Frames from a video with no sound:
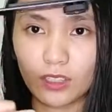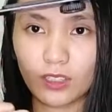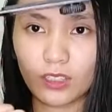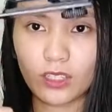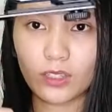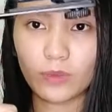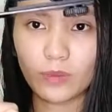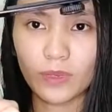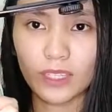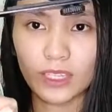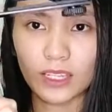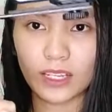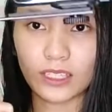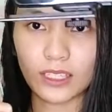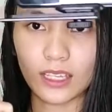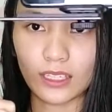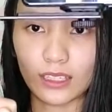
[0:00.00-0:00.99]
ito na yung
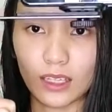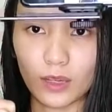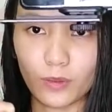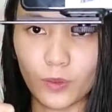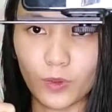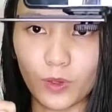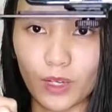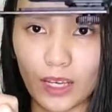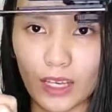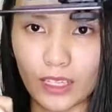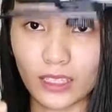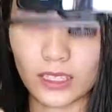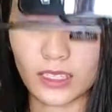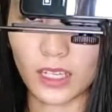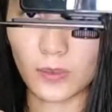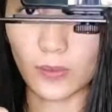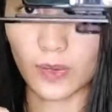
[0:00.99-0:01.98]
pinaka-setup ko,
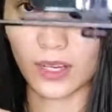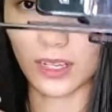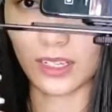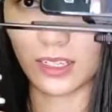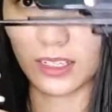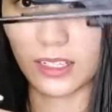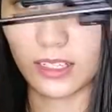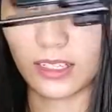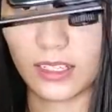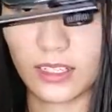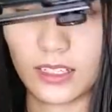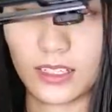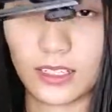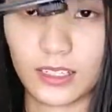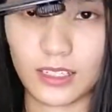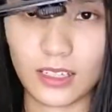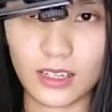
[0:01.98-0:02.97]
guys, kapag
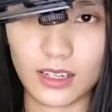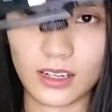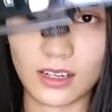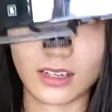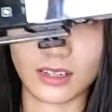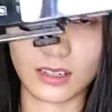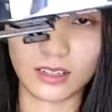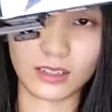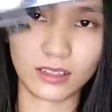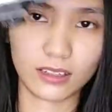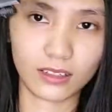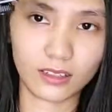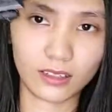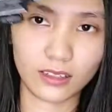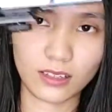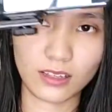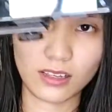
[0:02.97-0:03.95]
uh,
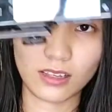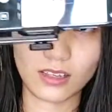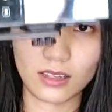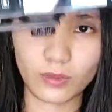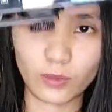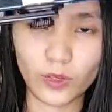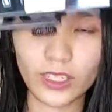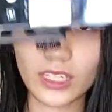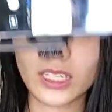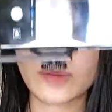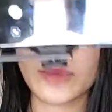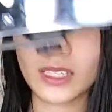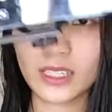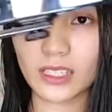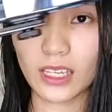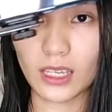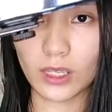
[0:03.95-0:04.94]
pwede
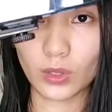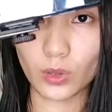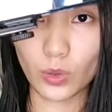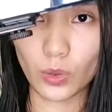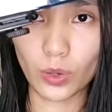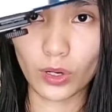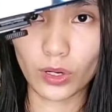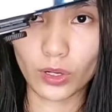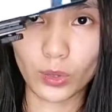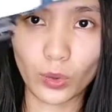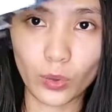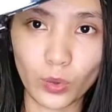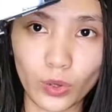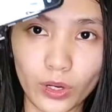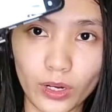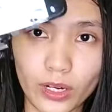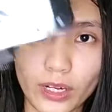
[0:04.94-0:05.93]
naman sa indoor
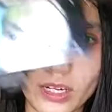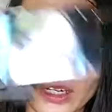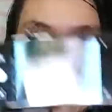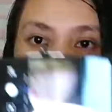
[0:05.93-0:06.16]
or